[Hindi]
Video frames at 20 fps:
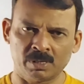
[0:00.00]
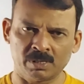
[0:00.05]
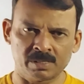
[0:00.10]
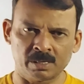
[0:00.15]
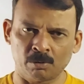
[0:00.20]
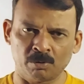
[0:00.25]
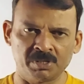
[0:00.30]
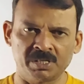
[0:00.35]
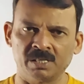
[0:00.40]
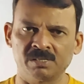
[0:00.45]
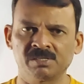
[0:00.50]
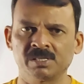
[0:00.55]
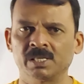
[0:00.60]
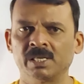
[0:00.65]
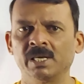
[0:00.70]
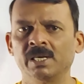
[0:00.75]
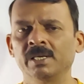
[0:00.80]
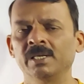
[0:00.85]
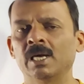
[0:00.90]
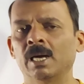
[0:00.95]
तो ऐसा कोई
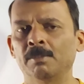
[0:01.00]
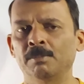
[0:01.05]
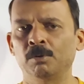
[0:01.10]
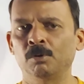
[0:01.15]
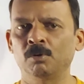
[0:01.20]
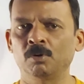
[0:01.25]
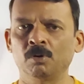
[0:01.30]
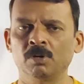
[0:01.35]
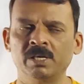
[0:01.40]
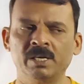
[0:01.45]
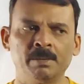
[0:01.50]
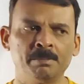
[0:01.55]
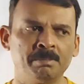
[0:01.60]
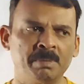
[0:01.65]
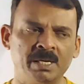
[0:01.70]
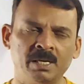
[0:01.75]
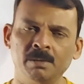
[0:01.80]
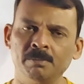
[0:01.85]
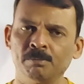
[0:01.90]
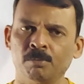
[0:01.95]
टेंशन है नहीं आप लोग के लिए
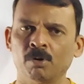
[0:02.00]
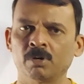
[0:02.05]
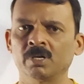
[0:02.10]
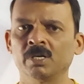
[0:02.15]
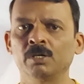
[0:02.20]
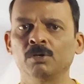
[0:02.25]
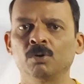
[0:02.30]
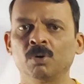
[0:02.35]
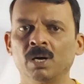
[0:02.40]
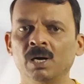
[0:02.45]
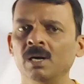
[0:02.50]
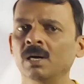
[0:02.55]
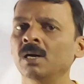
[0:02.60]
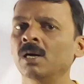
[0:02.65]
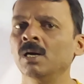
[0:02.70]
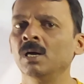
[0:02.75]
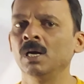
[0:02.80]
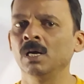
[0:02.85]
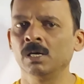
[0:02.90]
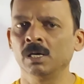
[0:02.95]
मेन इंपॉर्टेंट होगा